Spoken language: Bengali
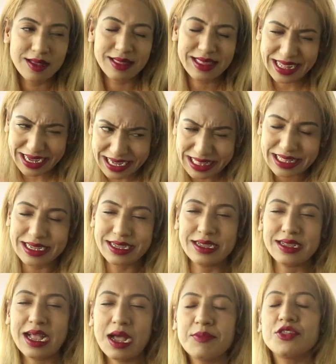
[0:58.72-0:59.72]
সেকেন্ড থিং
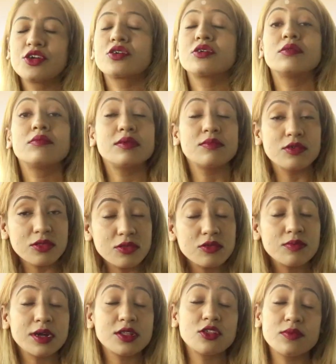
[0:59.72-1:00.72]
আমি যখন আমার বন্ধু
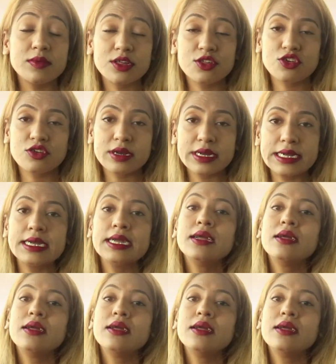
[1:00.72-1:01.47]
বান্ধবদের সঙ্গে